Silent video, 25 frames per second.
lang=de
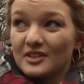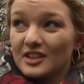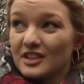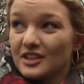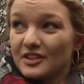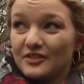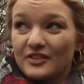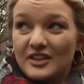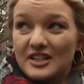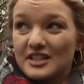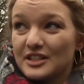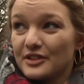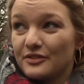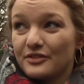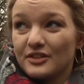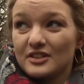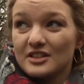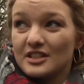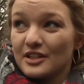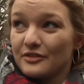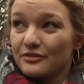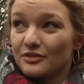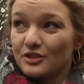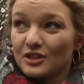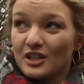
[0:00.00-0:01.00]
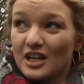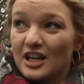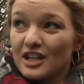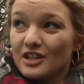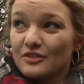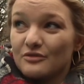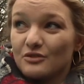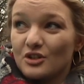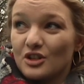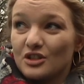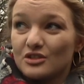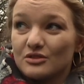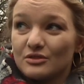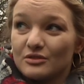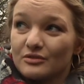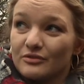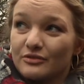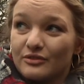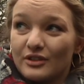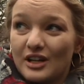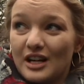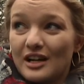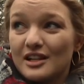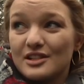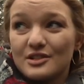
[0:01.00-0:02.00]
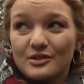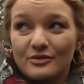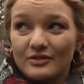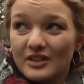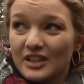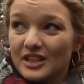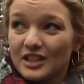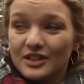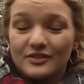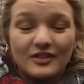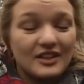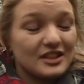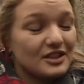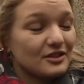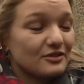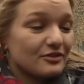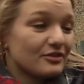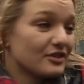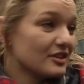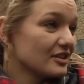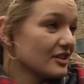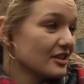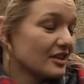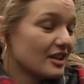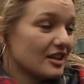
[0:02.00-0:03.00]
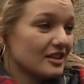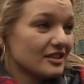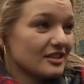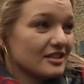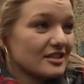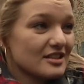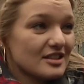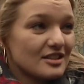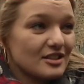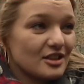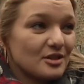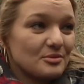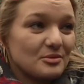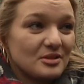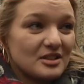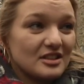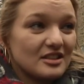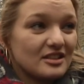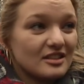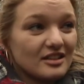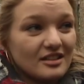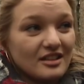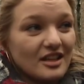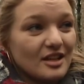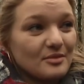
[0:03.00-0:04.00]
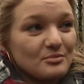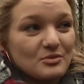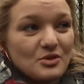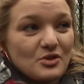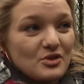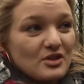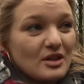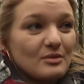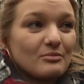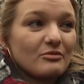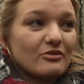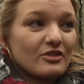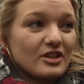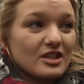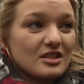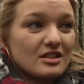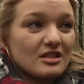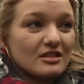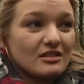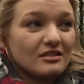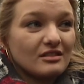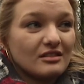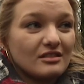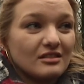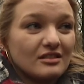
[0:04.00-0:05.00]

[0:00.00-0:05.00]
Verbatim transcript: Ich, ich finde dafür keine Worte und also wenn ich welche finde, kann ich es glaube ich nicht in einem zusammenfassen.